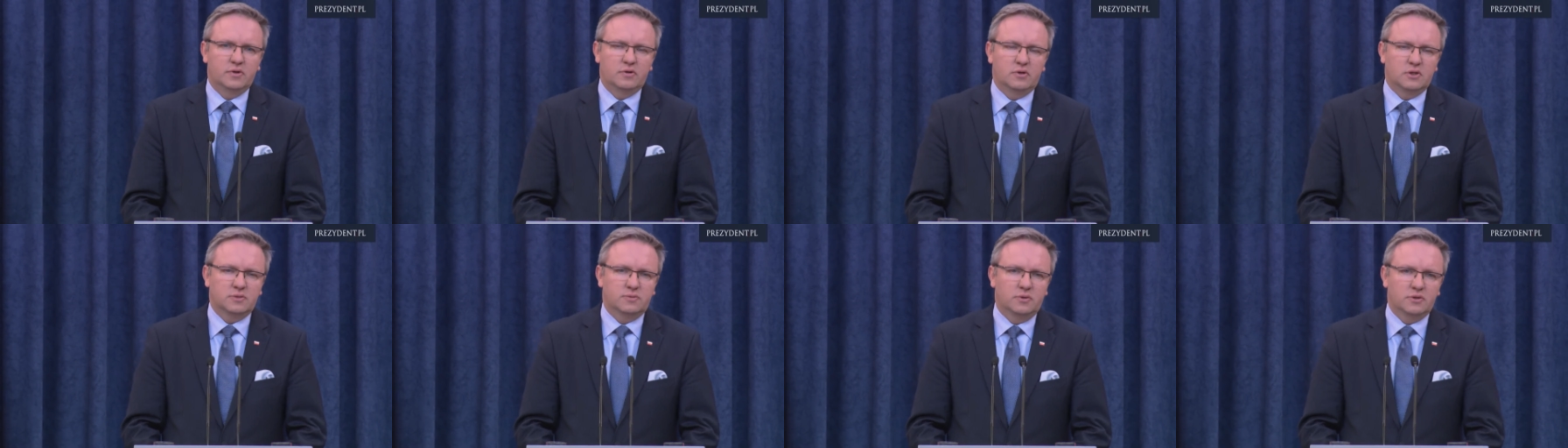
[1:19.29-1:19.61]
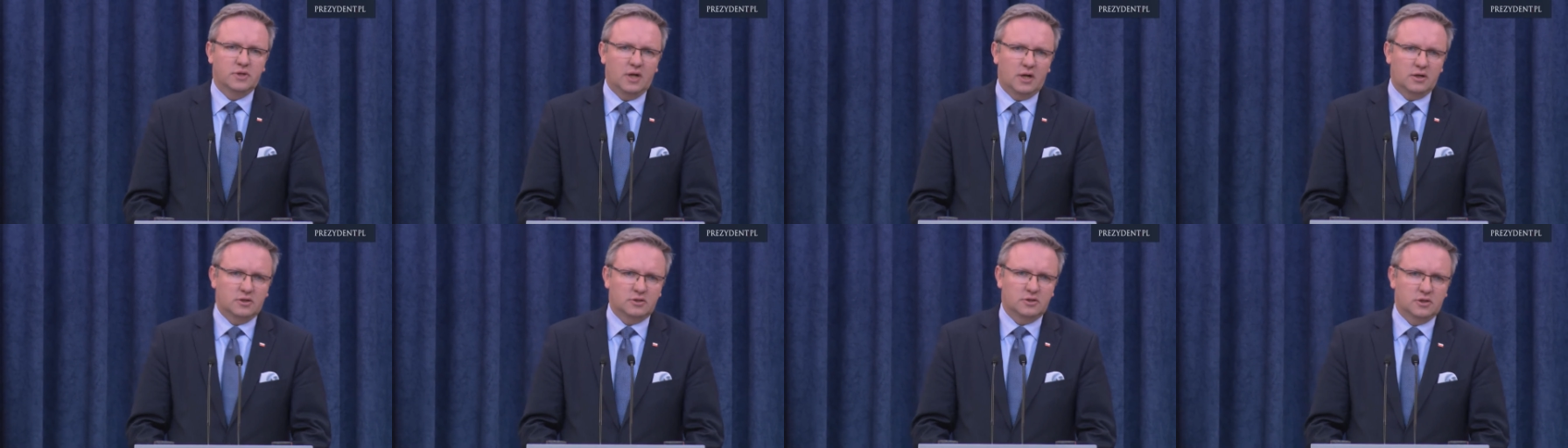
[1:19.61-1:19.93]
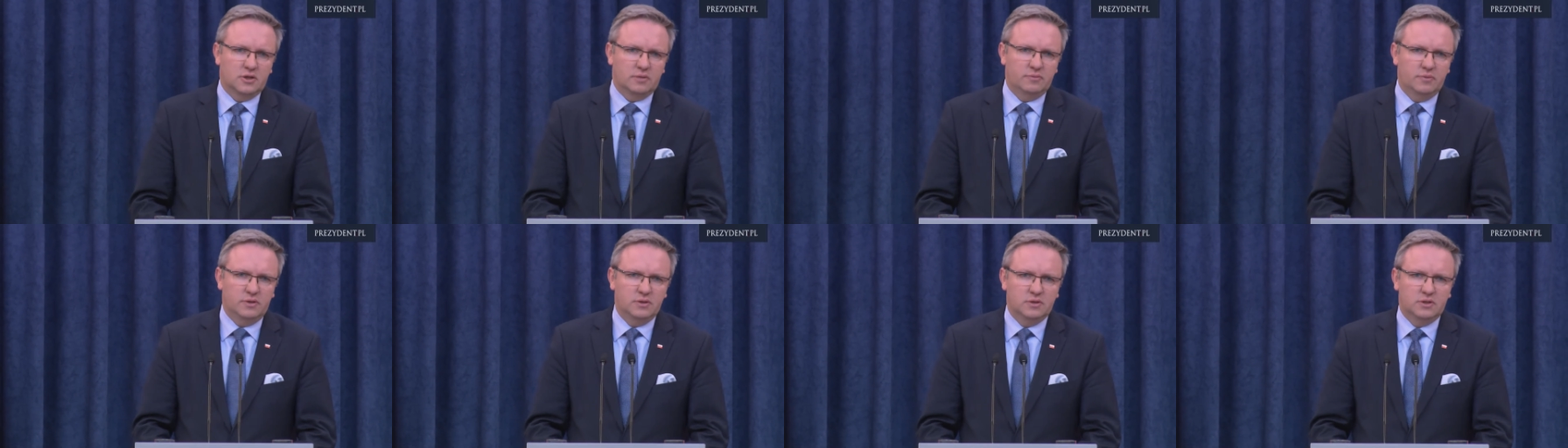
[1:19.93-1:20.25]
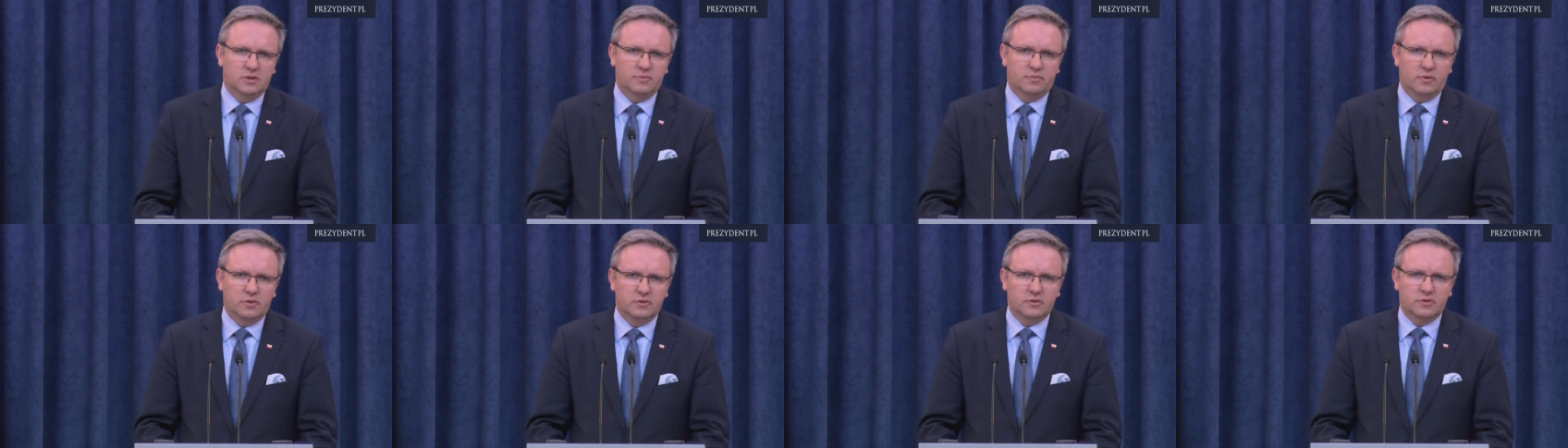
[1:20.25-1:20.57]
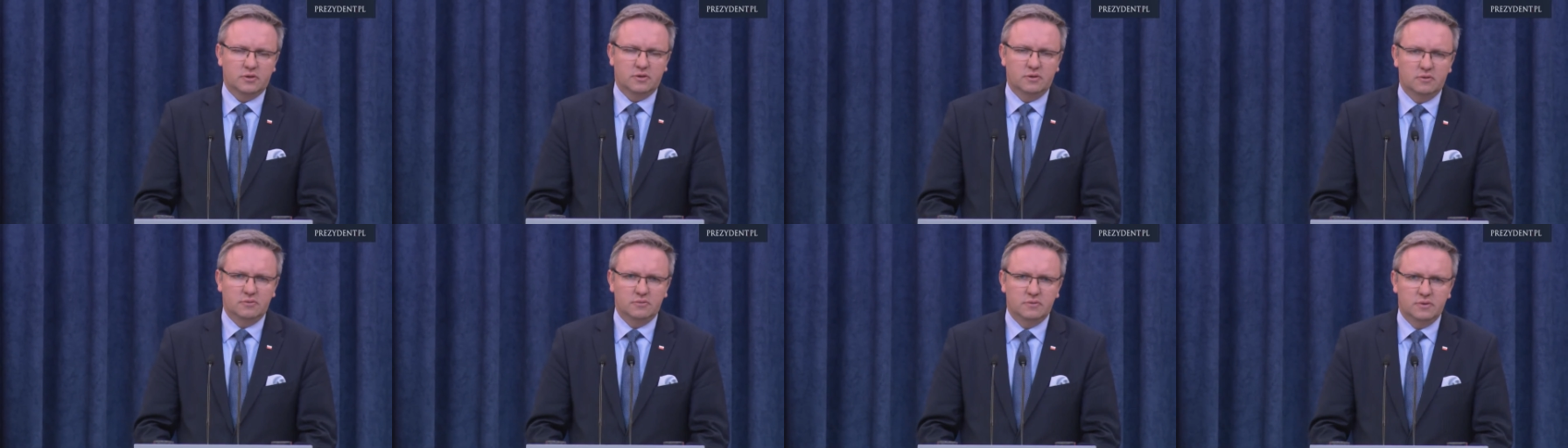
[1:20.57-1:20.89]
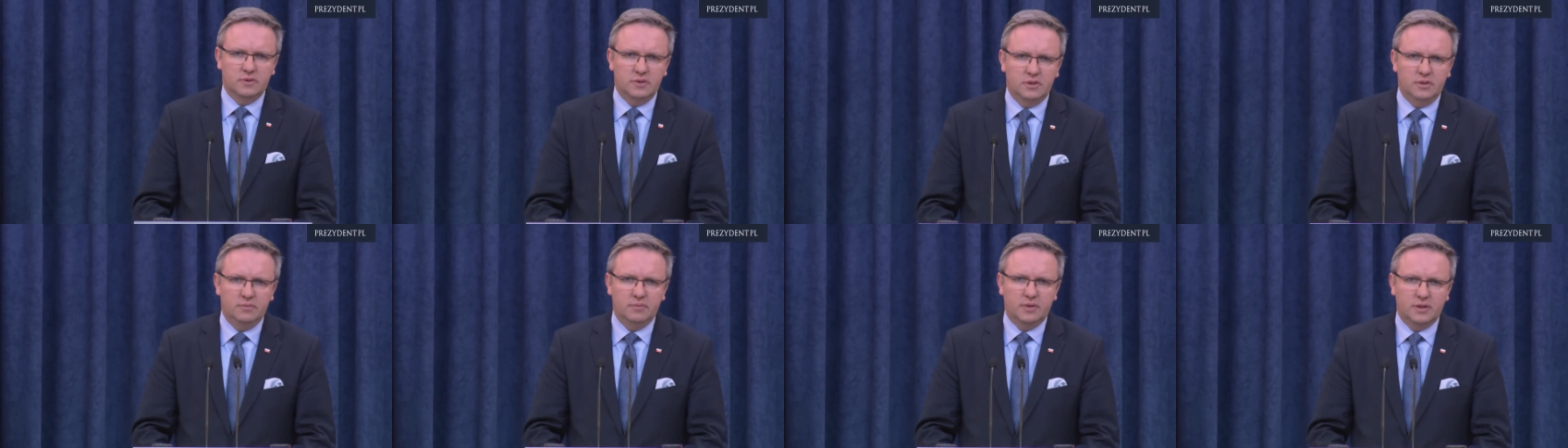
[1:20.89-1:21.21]
gospodarczych między Polską
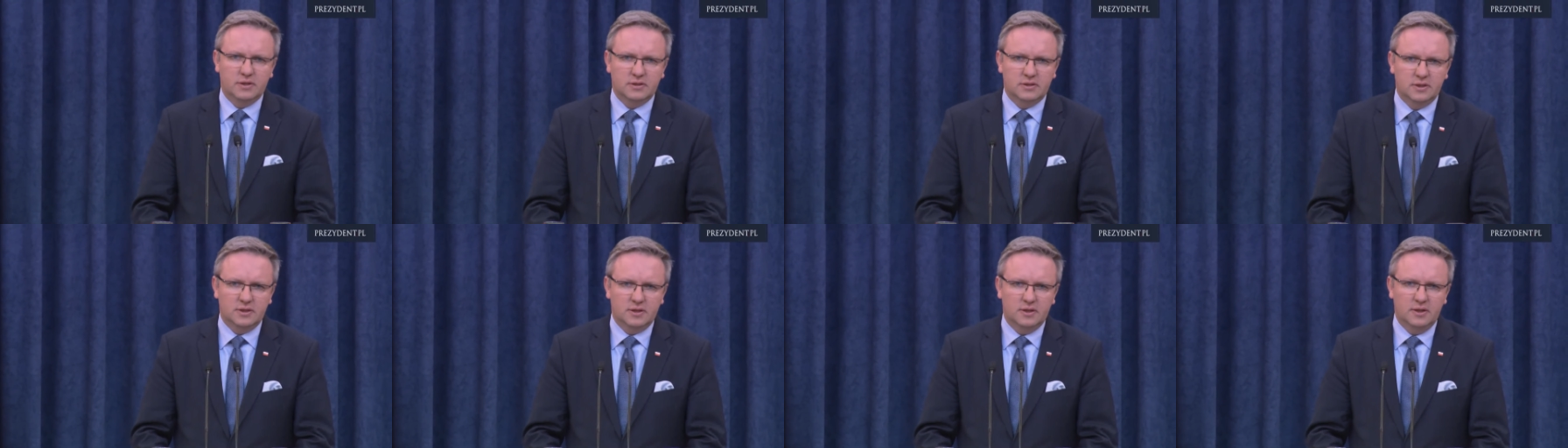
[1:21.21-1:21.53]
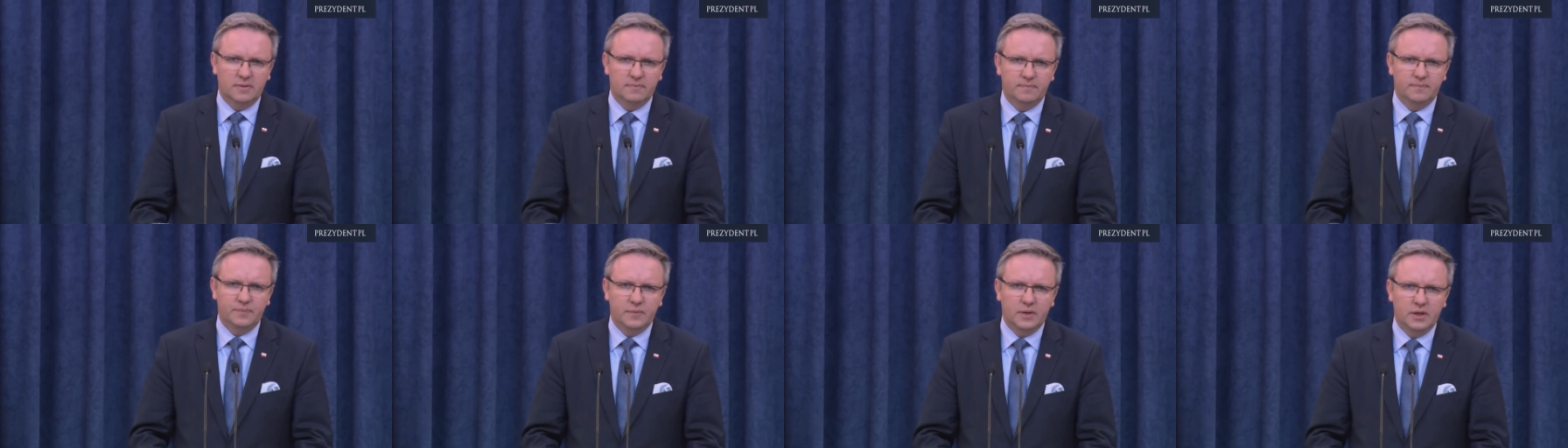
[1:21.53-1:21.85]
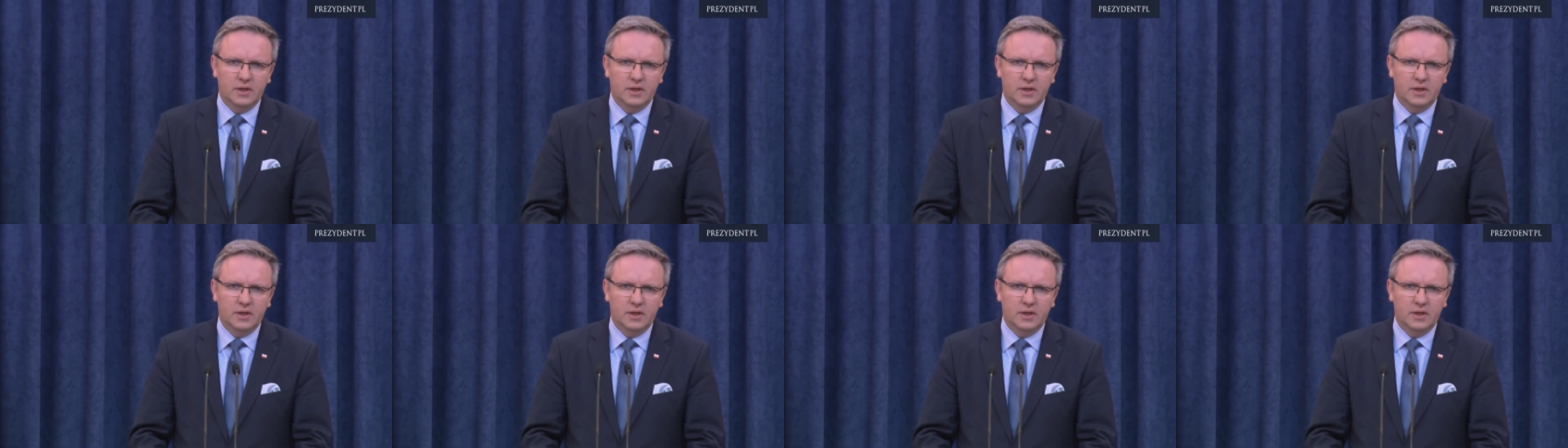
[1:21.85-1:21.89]
i Meksykiem,